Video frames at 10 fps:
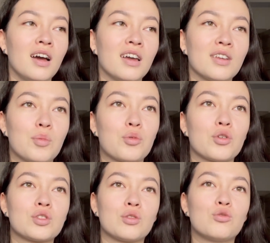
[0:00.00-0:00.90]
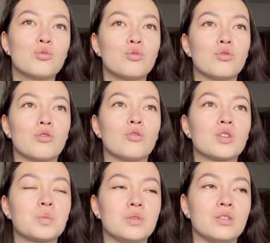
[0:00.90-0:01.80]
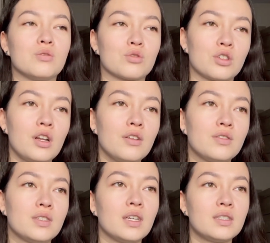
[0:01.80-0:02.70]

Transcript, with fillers: И я просто думаю, господи, неужели все